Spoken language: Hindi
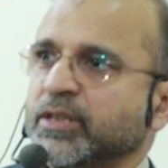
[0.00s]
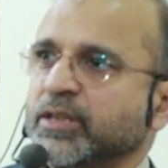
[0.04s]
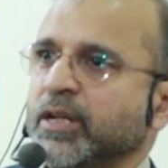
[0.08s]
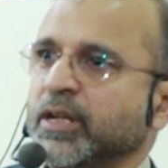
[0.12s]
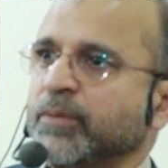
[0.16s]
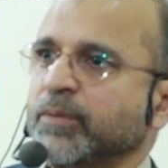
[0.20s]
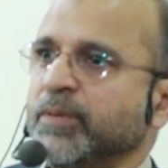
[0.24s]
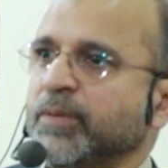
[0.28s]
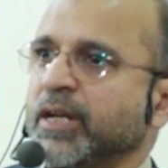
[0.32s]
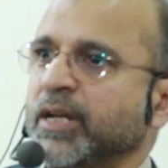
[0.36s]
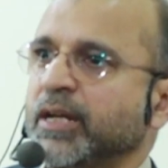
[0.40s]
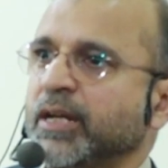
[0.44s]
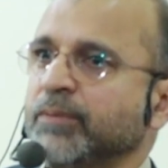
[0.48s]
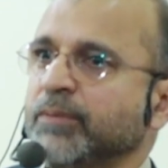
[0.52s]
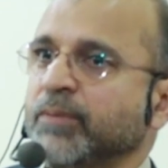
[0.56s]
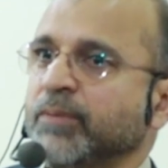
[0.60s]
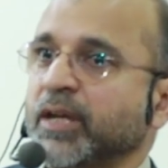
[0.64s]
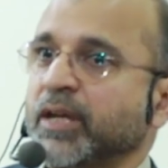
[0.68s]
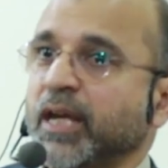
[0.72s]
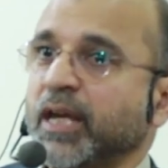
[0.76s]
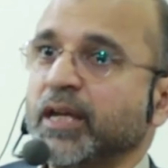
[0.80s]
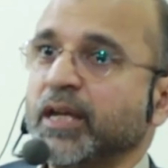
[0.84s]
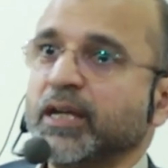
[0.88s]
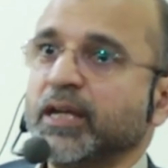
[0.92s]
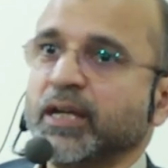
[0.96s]
तरबिया हम
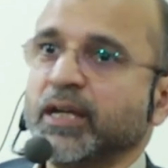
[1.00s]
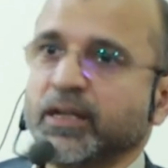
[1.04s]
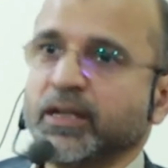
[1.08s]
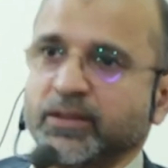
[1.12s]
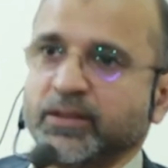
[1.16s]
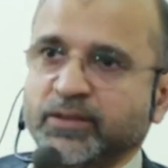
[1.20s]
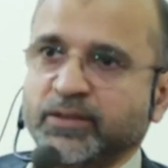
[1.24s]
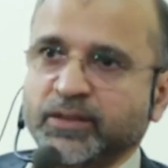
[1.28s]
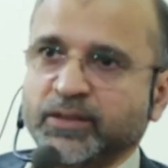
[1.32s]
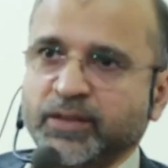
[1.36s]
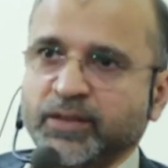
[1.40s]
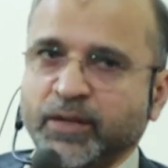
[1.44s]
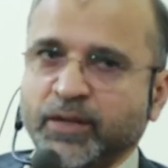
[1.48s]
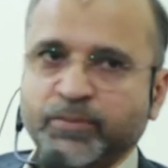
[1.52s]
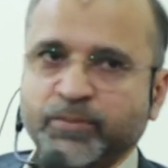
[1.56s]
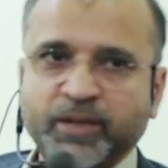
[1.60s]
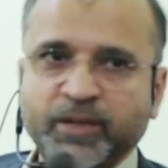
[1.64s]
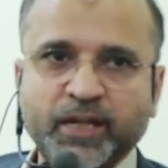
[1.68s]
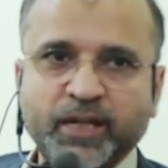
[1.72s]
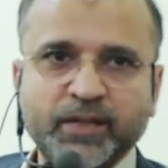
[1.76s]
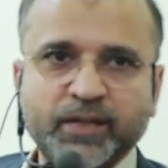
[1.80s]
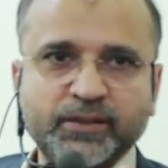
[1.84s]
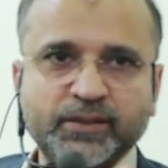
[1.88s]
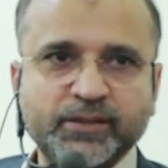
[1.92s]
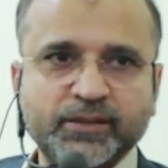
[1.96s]
कहेंगे किसे
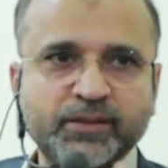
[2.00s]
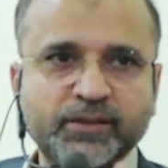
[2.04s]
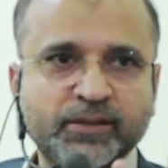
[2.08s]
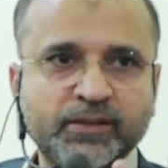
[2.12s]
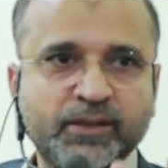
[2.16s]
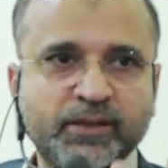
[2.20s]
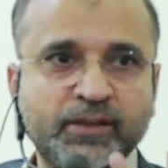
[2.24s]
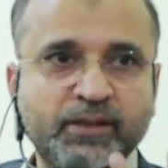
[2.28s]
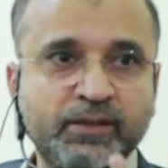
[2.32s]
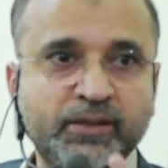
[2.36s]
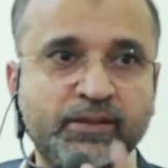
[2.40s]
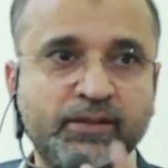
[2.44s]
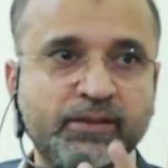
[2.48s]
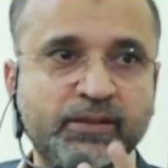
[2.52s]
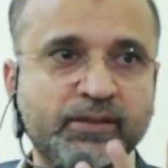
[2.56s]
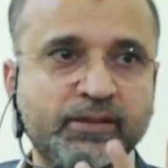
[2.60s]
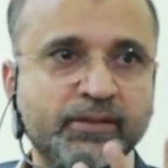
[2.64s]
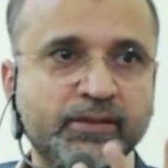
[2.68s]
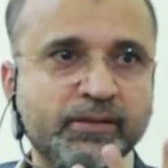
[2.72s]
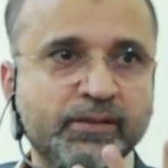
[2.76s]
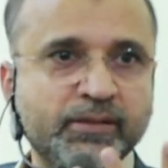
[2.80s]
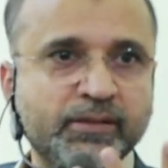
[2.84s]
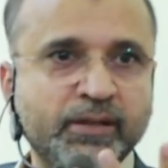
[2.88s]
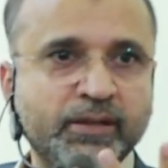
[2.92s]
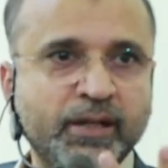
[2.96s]
तरबिया किस
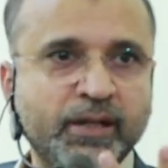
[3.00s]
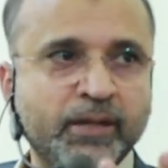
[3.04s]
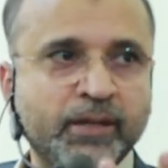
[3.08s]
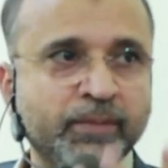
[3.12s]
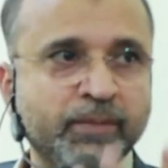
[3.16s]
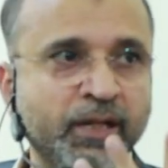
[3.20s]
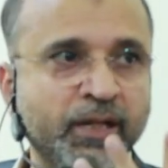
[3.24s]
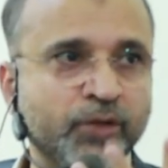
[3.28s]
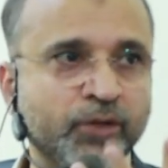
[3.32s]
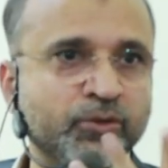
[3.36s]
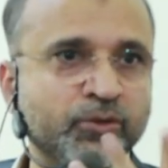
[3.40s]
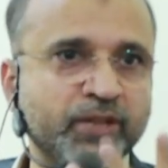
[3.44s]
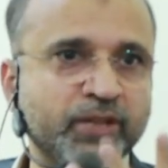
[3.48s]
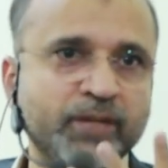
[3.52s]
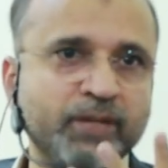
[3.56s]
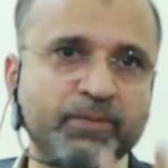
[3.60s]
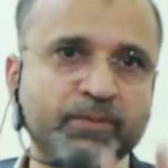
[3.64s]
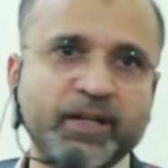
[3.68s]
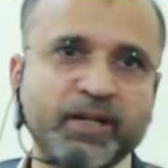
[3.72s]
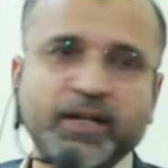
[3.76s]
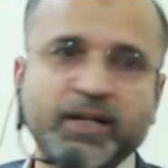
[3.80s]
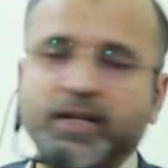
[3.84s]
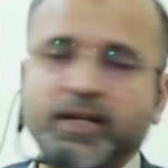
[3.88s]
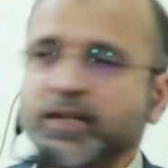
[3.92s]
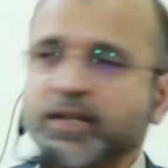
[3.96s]
अमल को
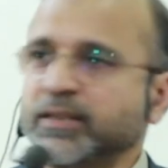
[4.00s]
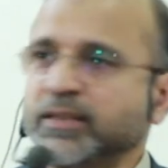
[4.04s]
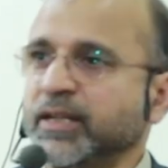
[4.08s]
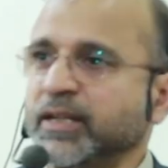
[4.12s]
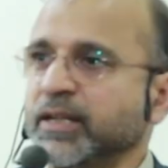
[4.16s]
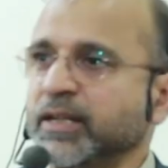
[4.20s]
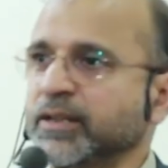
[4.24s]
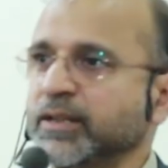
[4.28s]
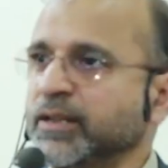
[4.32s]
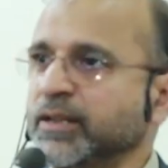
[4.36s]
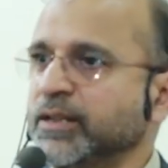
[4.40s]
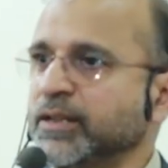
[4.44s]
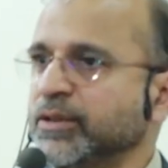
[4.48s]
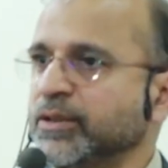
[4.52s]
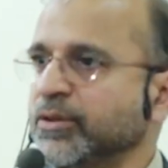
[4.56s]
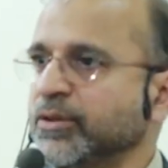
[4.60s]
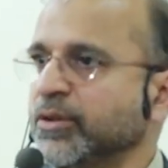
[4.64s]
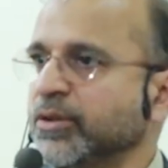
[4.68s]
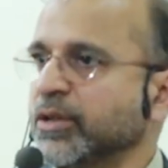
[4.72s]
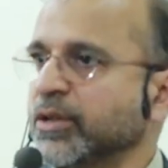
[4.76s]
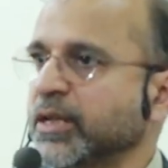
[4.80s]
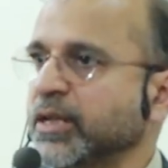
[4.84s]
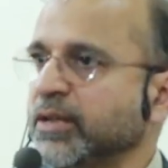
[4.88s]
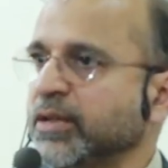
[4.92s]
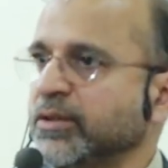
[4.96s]
तरबिया कहा जाएगा
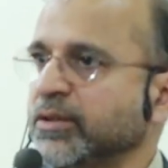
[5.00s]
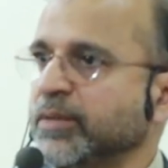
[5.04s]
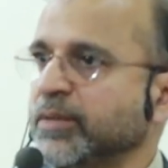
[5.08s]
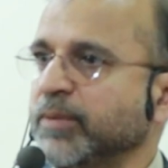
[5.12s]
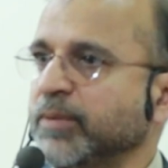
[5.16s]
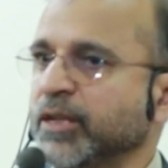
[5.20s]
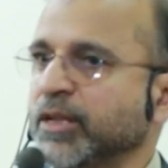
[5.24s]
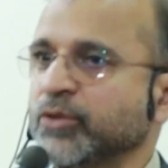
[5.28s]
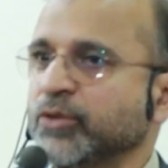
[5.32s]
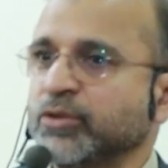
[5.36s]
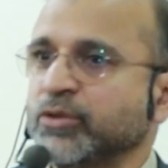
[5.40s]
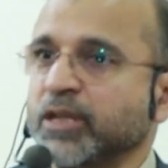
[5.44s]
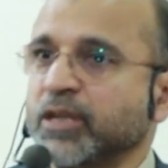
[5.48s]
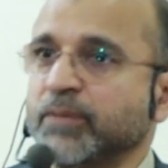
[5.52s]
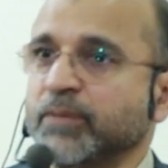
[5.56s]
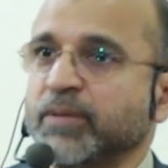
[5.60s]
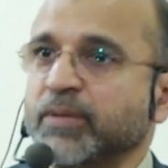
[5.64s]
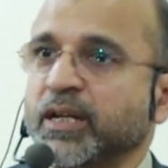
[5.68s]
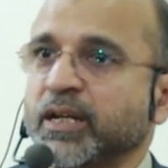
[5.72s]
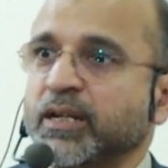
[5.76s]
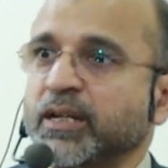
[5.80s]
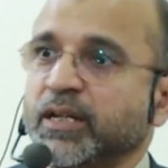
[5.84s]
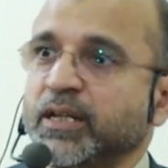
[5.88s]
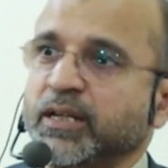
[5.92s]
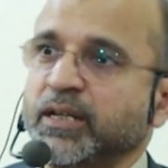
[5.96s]
और किस अमल को
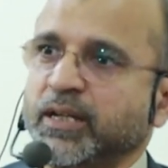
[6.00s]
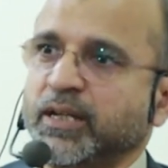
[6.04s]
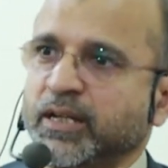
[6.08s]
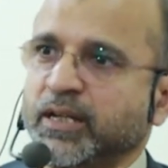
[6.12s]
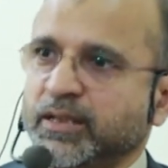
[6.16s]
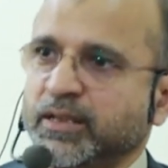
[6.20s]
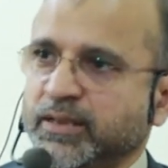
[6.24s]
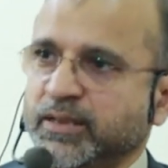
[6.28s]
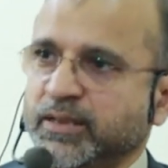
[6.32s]
तरबिया नहीं कहा